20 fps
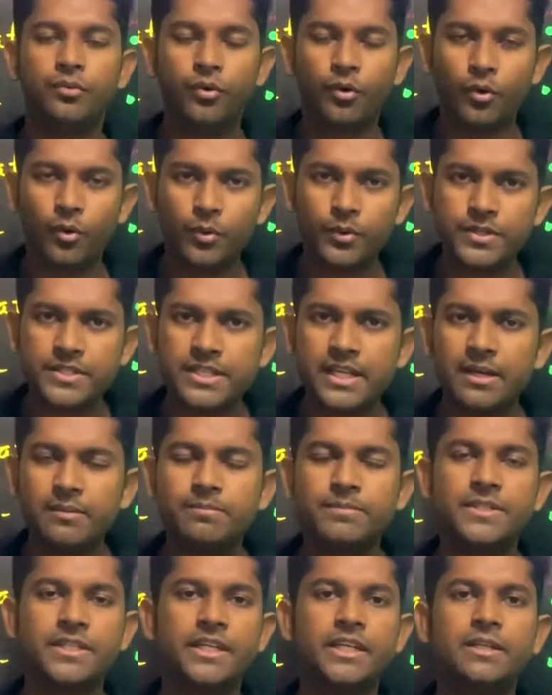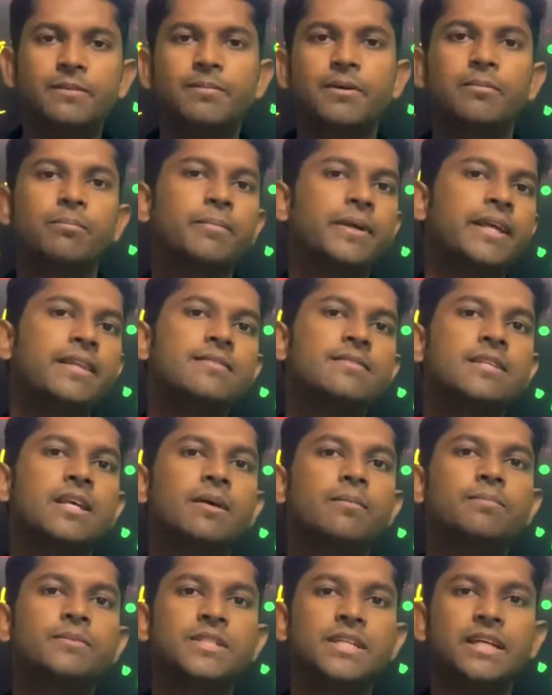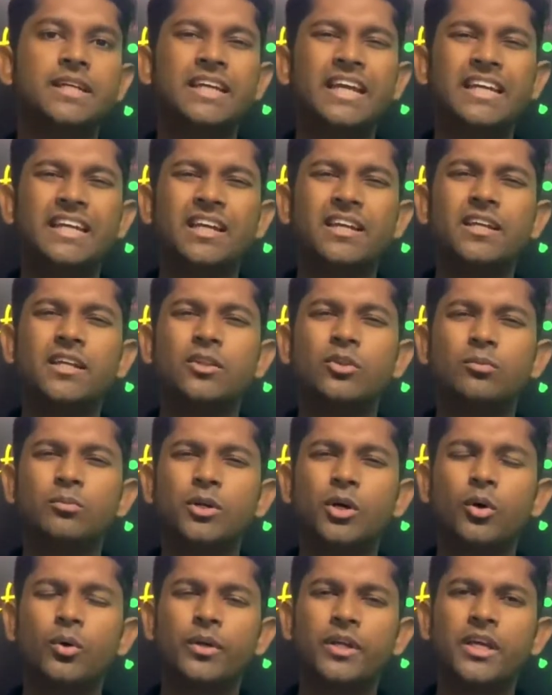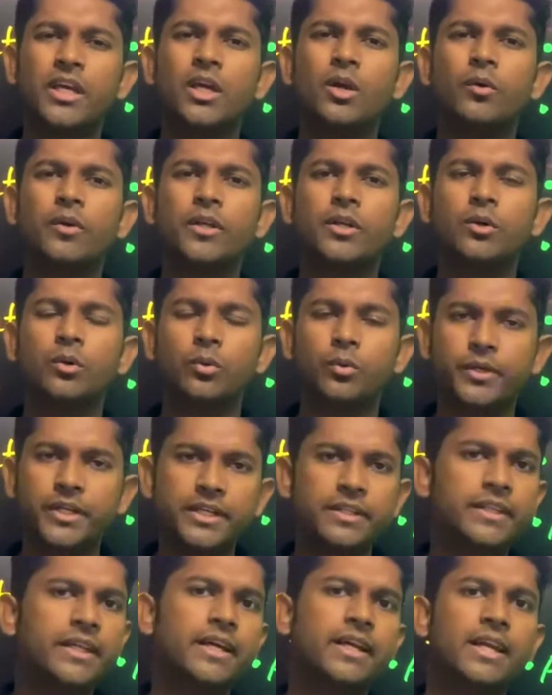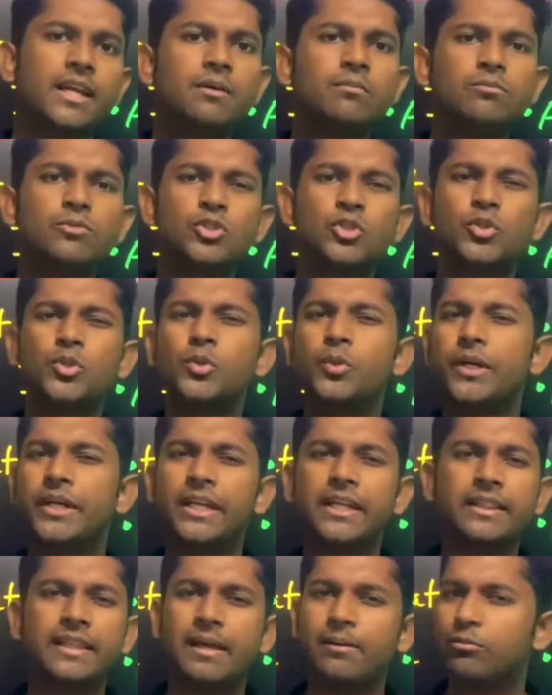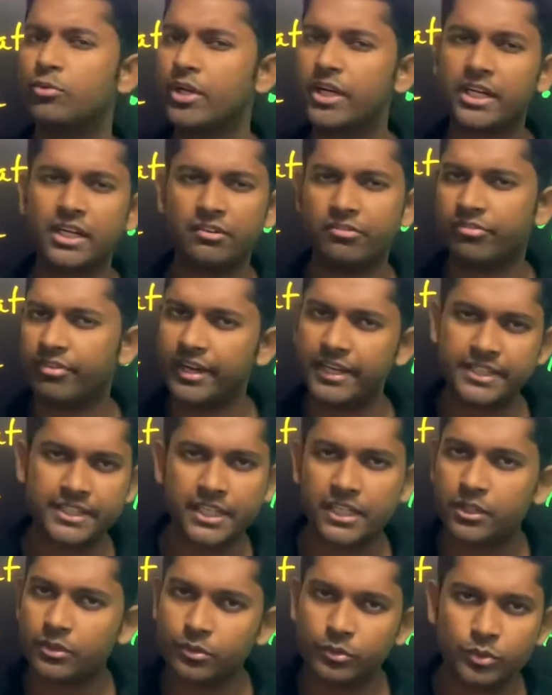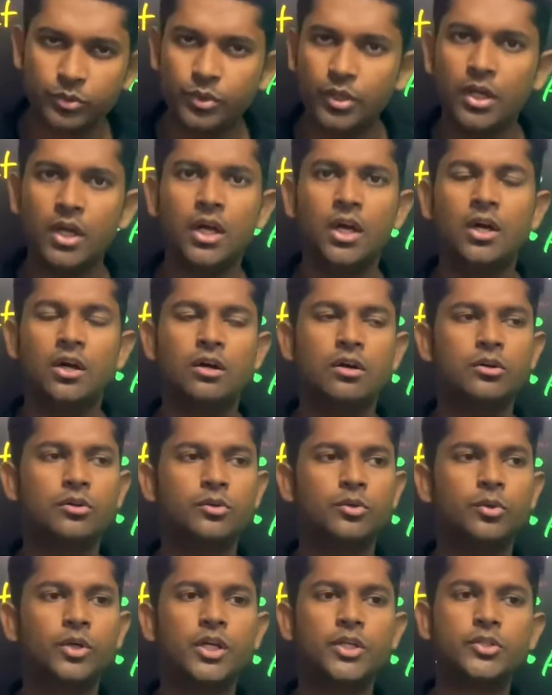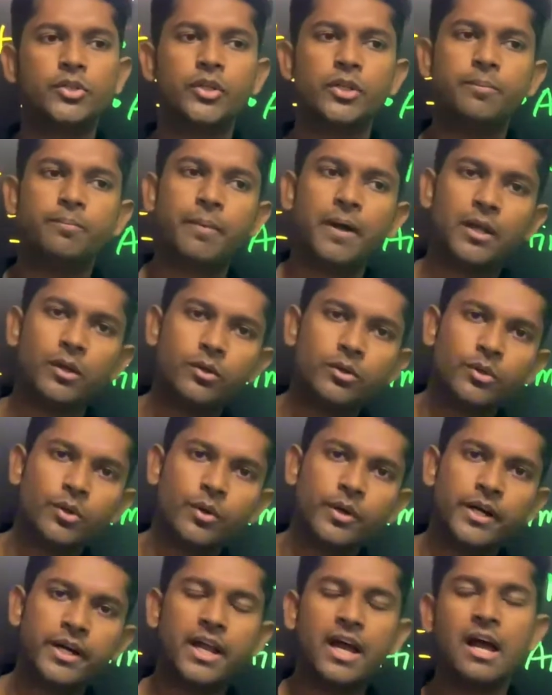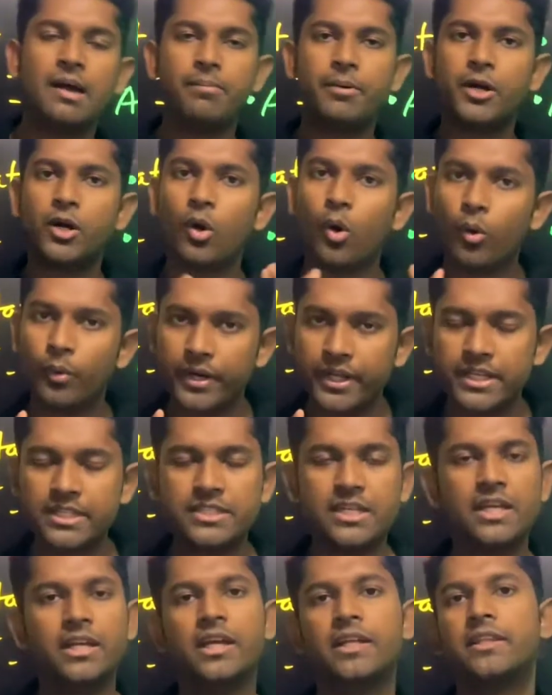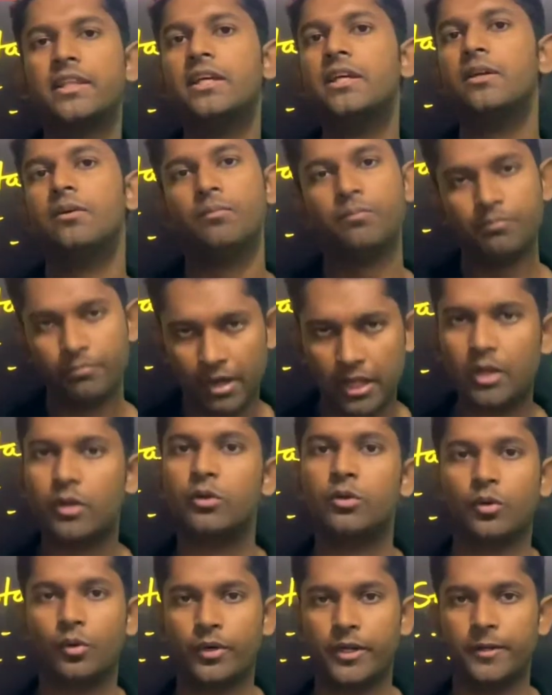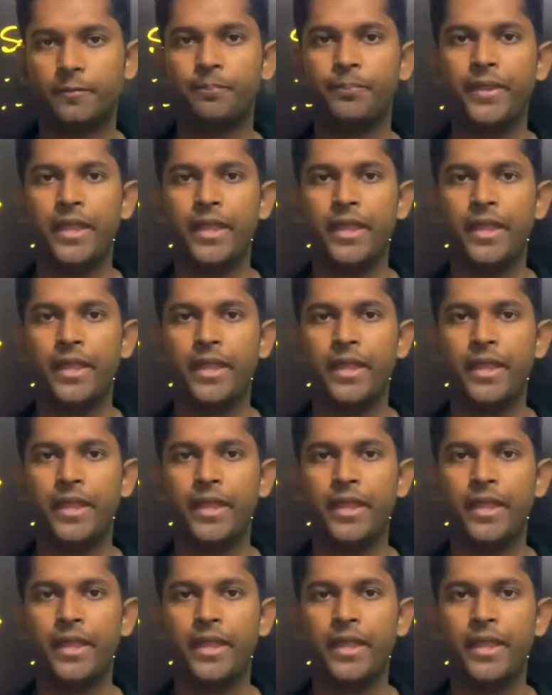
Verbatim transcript: কোর সাবজেক্ট বা মেন সাবজেক্ট এটা নিয়ে তোমরা অনেকেই অনেক পড়ির দেখলাম যদিও এটা তেমন একটা ভাইটাল কোনো রোল আসলে পালন করে না আবার অনেক জায়গাতে পালন করে